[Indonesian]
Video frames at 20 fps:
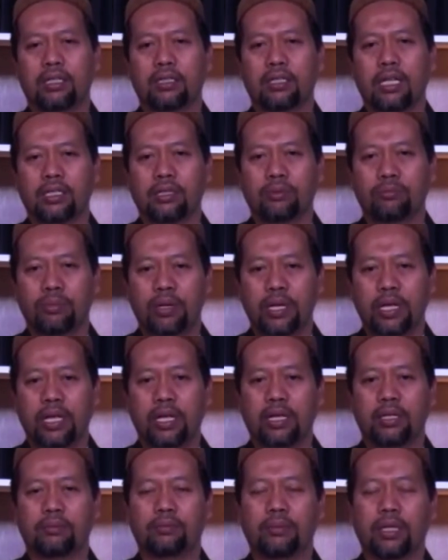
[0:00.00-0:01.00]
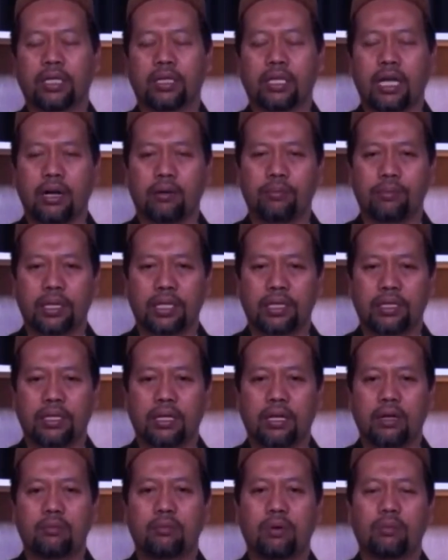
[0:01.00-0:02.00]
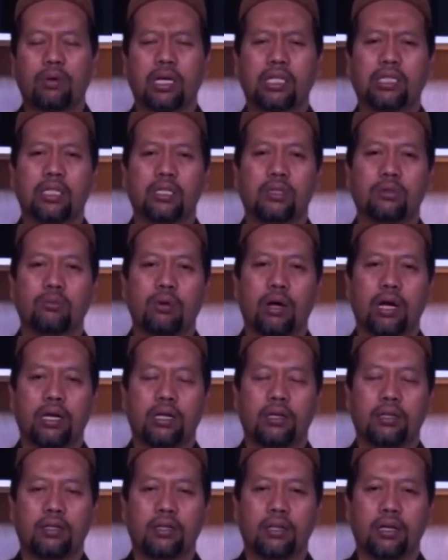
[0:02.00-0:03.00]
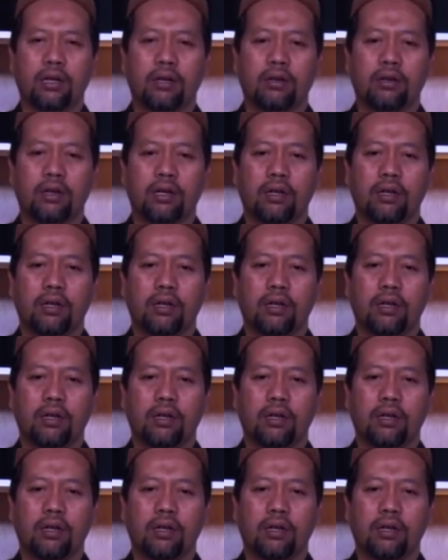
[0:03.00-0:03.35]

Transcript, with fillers: Tasbih, bertahmid, membaca subhanallah,